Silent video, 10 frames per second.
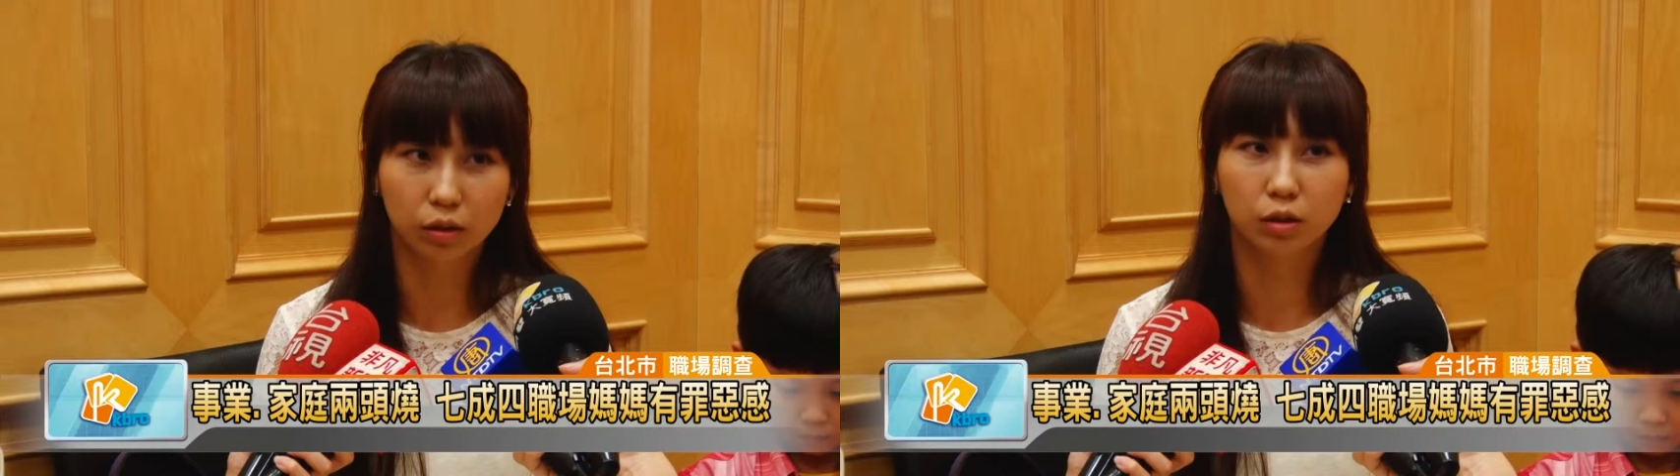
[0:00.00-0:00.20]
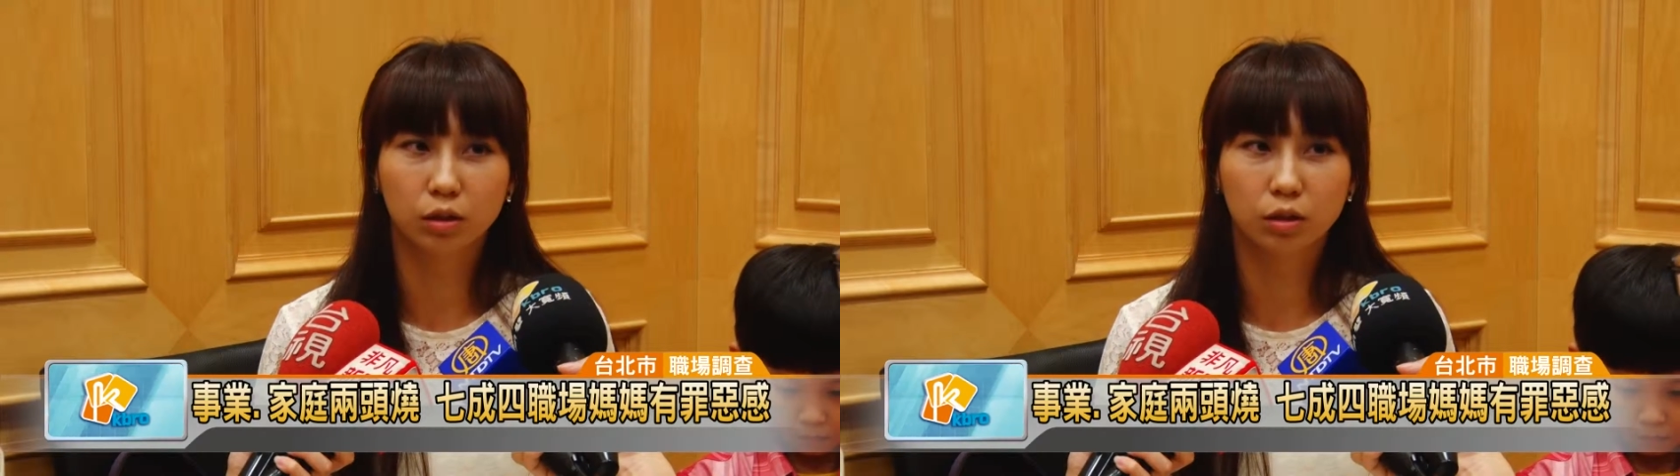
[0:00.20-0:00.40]

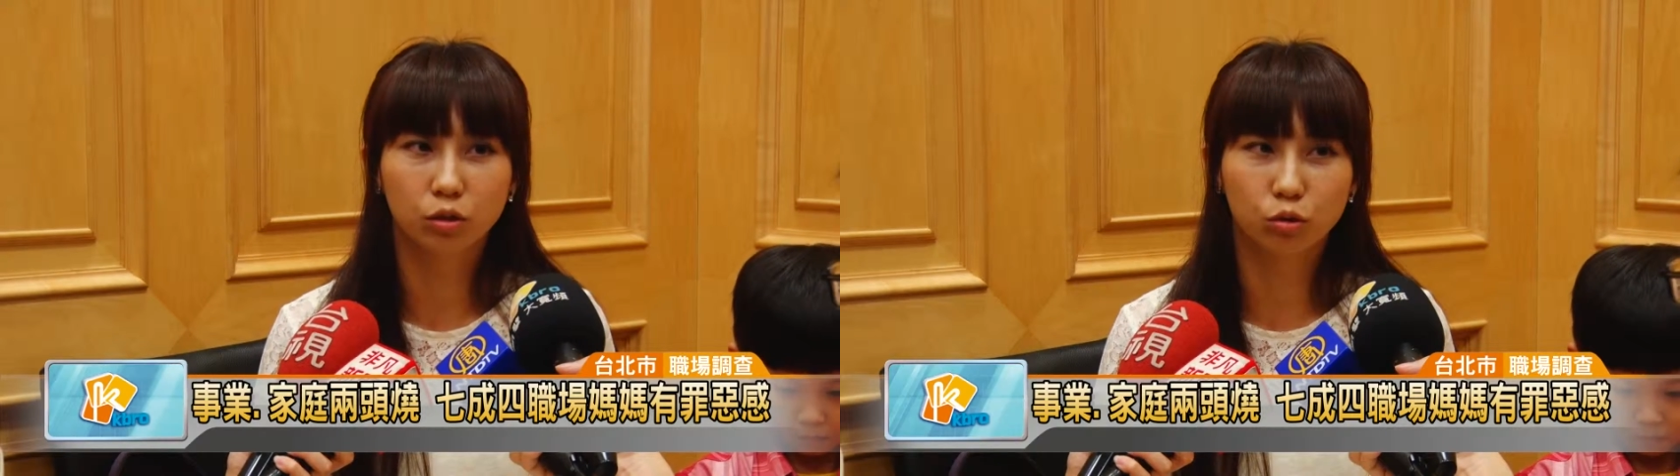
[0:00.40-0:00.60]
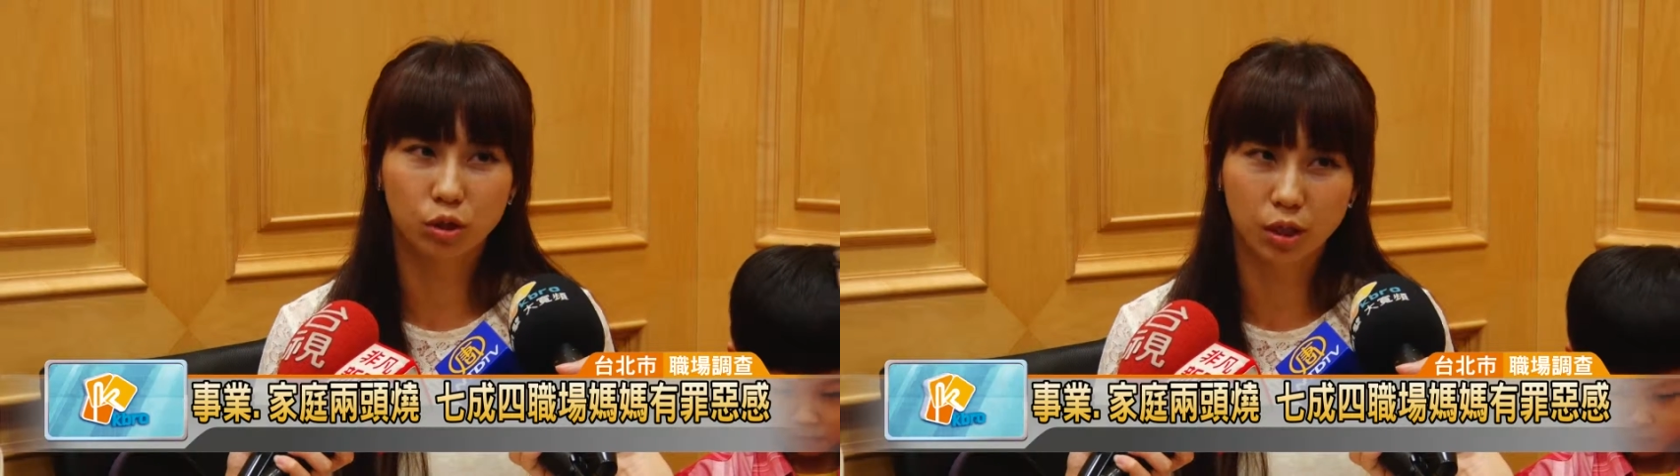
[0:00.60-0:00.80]
哥，
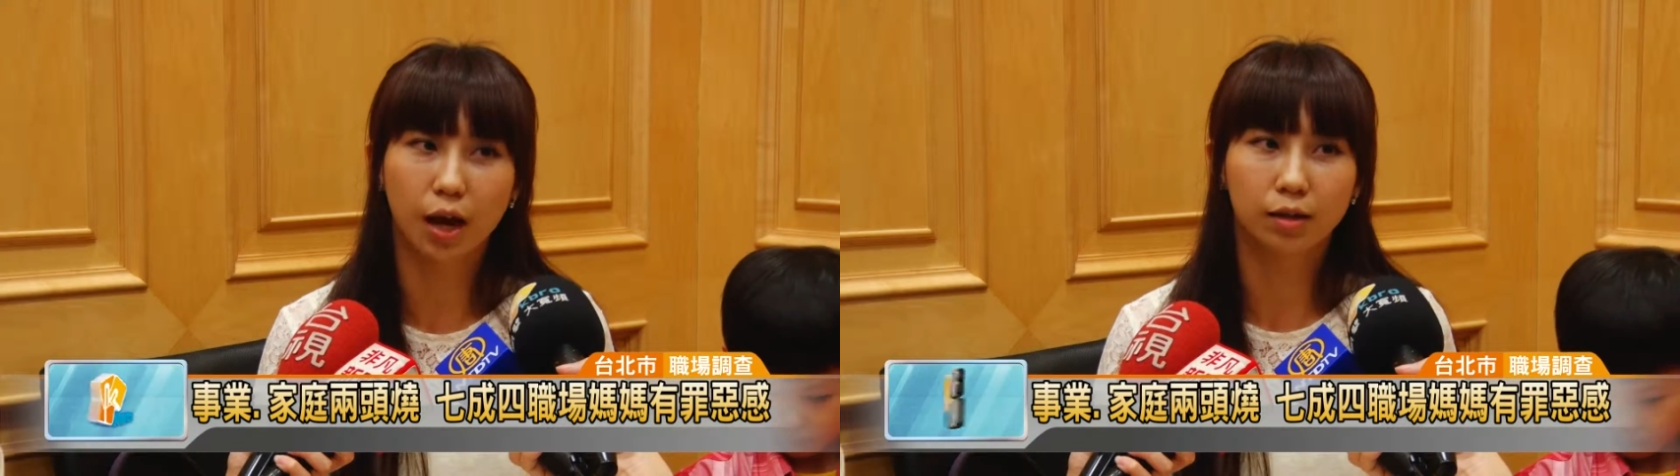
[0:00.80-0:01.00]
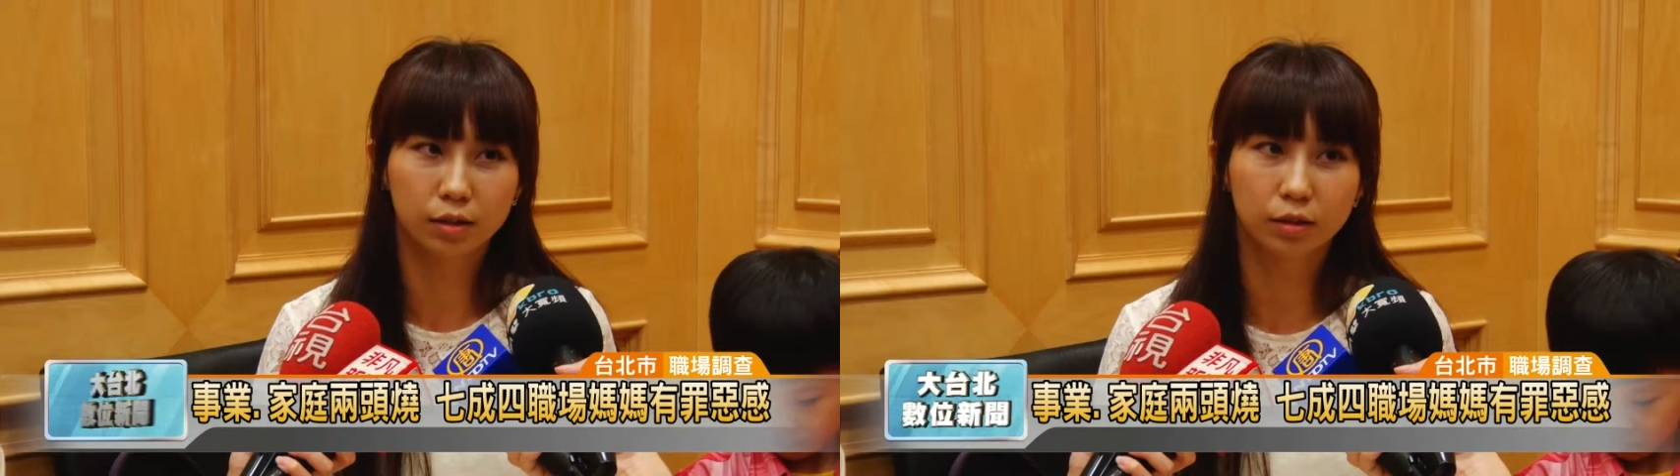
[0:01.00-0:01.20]
就下
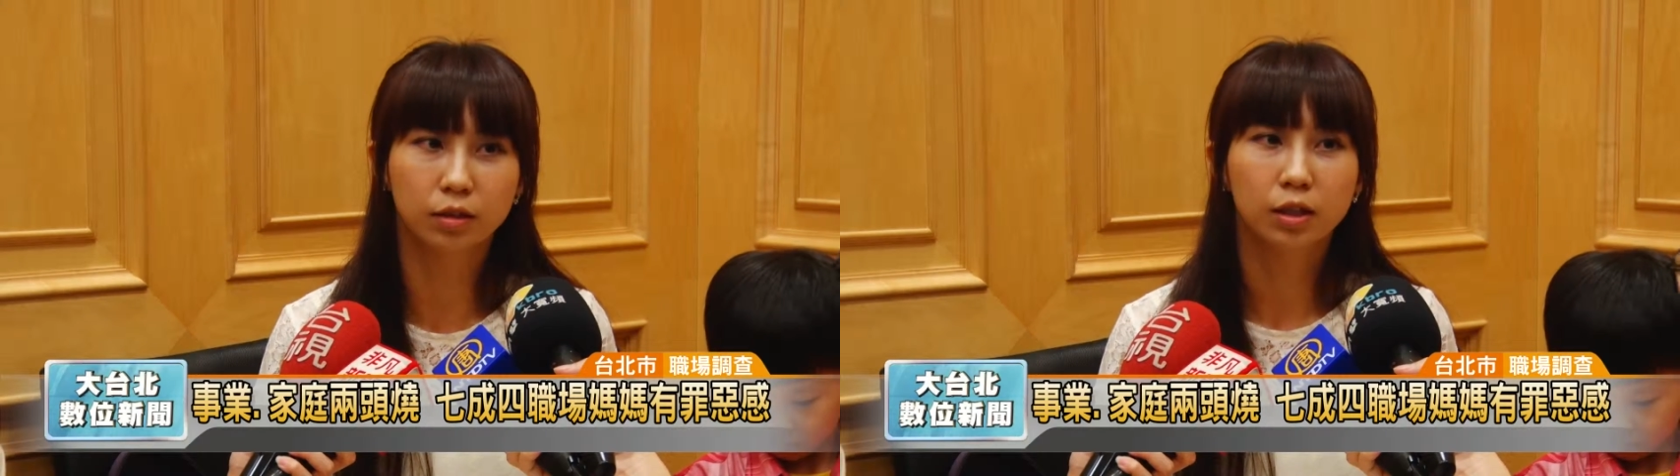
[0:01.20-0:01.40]
课。